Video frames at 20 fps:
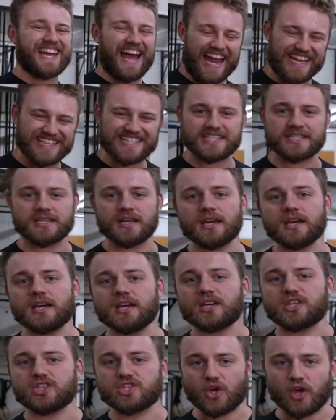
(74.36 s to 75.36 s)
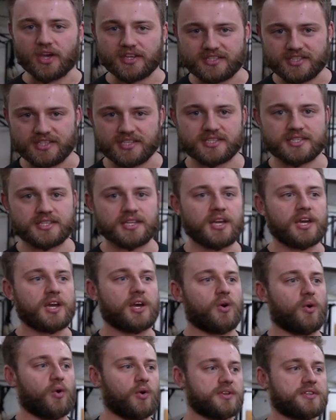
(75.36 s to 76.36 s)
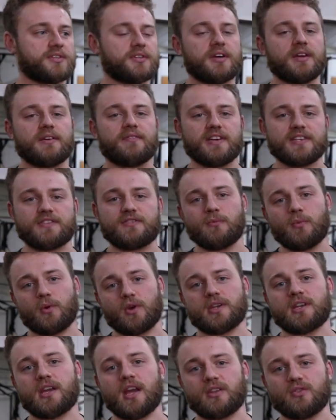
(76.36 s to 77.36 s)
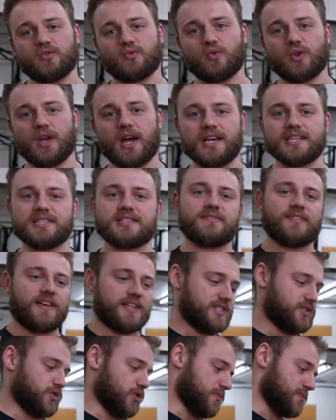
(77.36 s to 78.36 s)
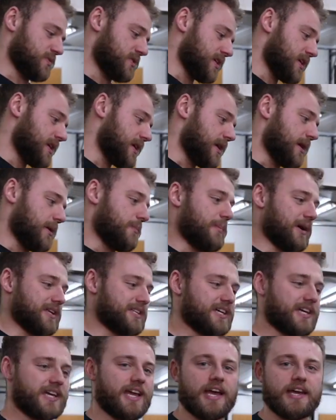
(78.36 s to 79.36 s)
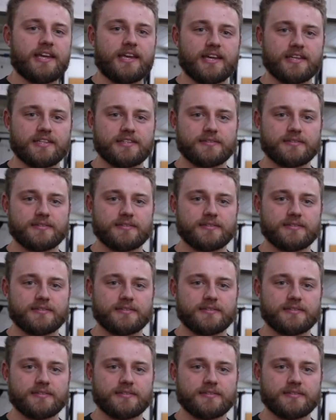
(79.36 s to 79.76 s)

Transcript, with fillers: kannst, solltest und was für Möglichkeiten du da hast, wenn es ums Material geht.